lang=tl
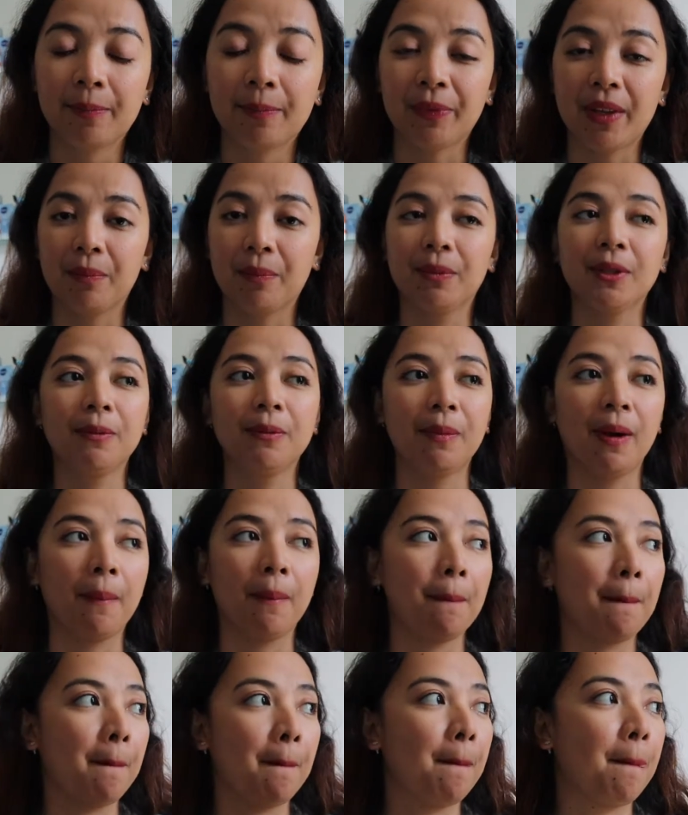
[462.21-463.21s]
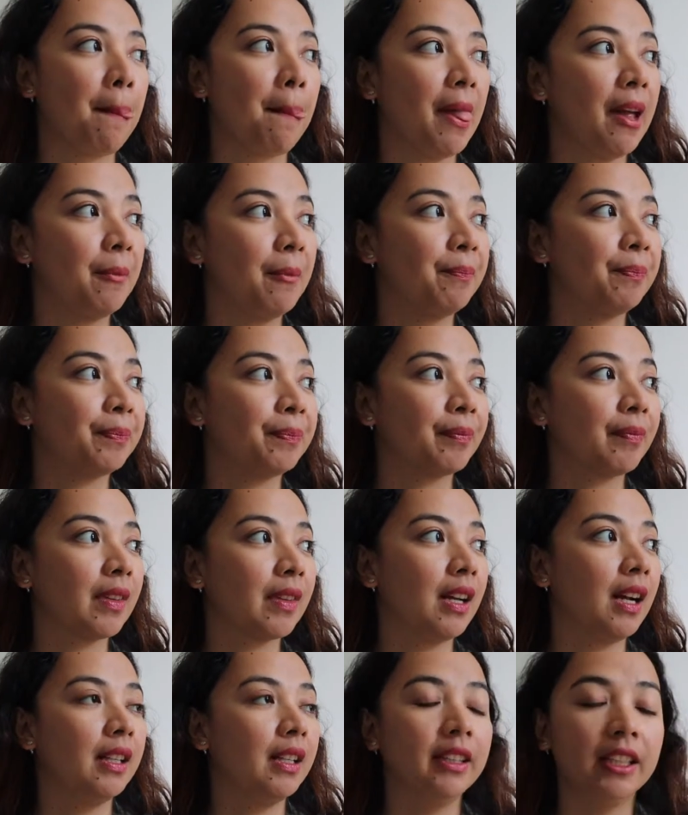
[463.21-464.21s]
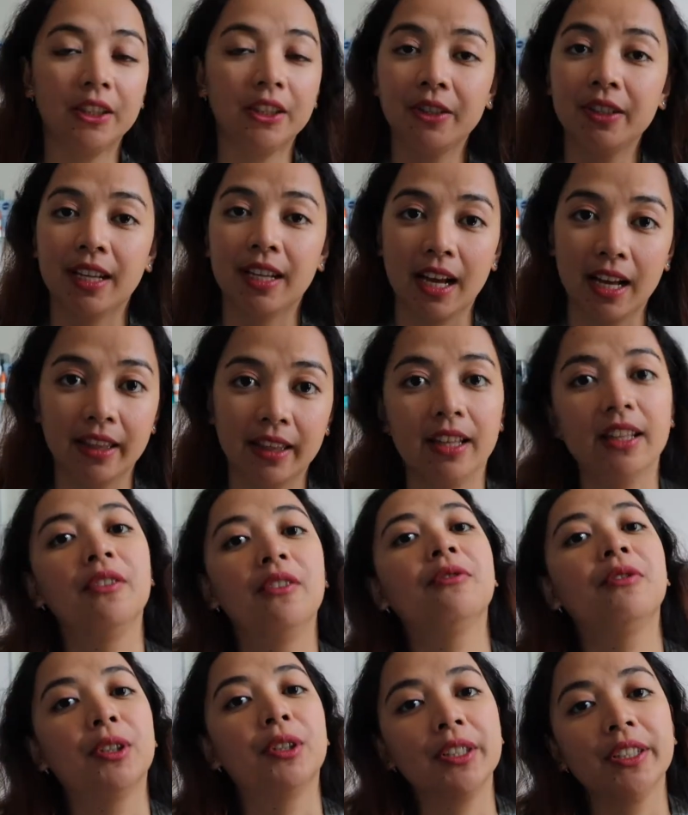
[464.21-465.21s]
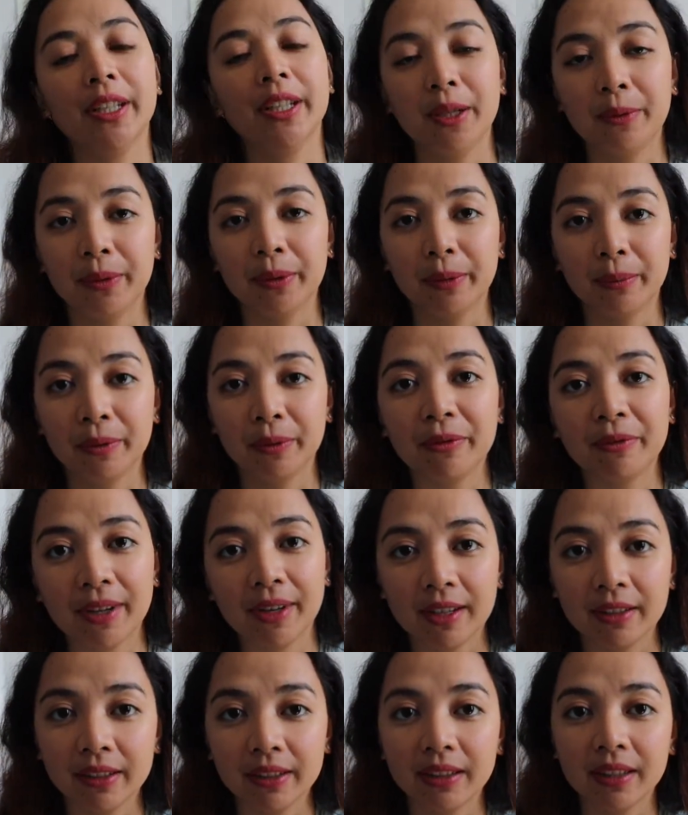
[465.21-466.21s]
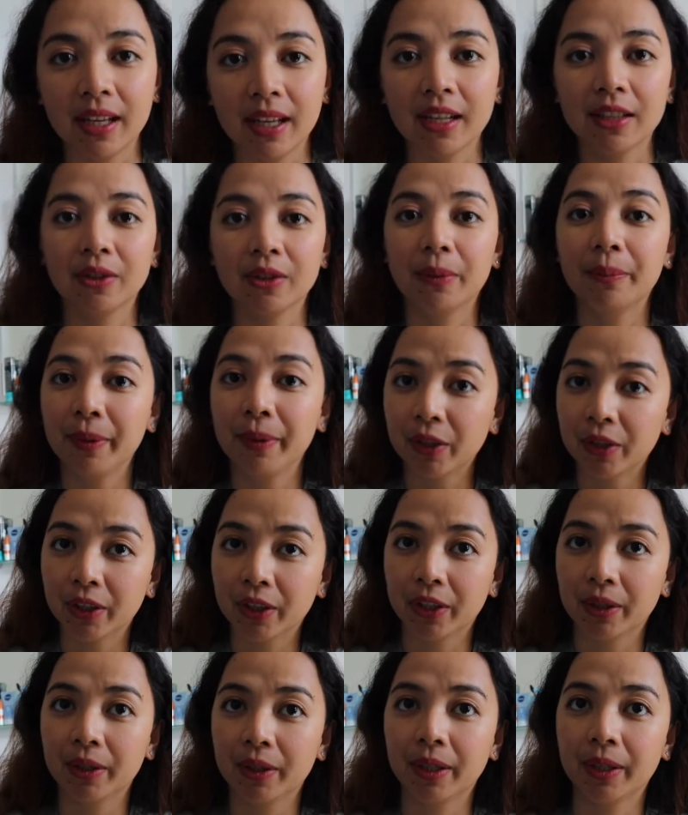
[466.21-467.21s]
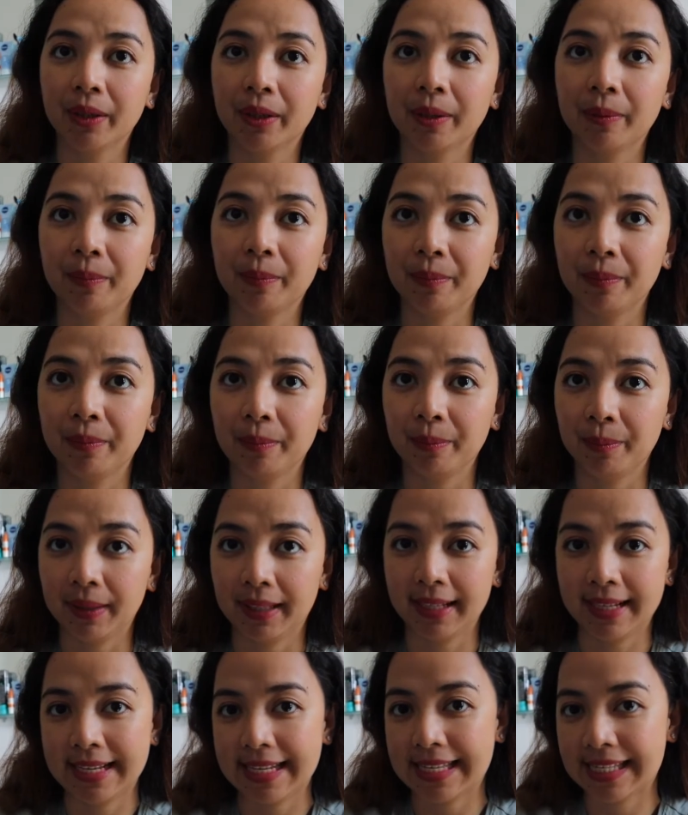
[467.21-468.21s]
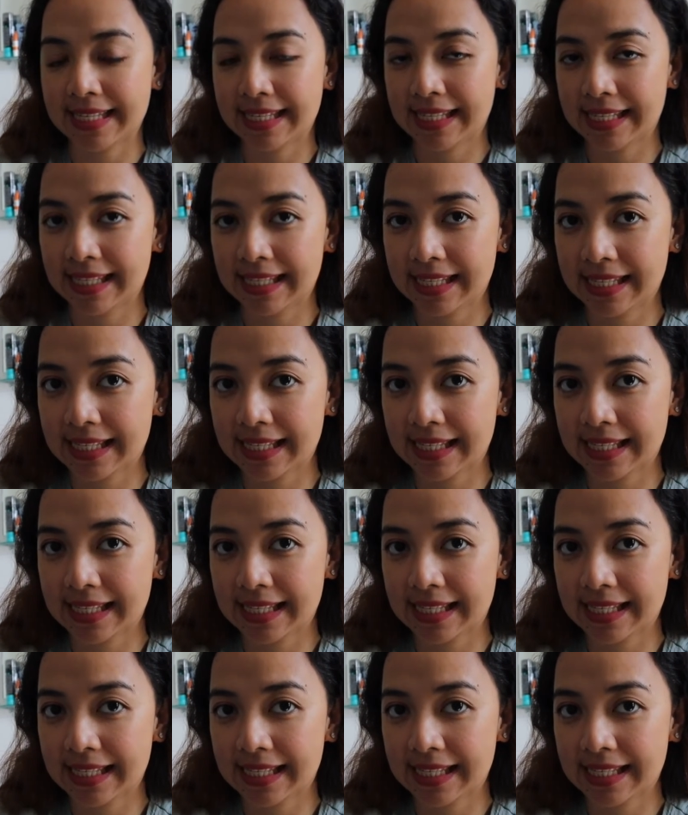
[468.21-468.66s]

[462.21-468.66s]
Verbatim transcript: Tapos pag andito na, then of course they will move out na to a bigger place.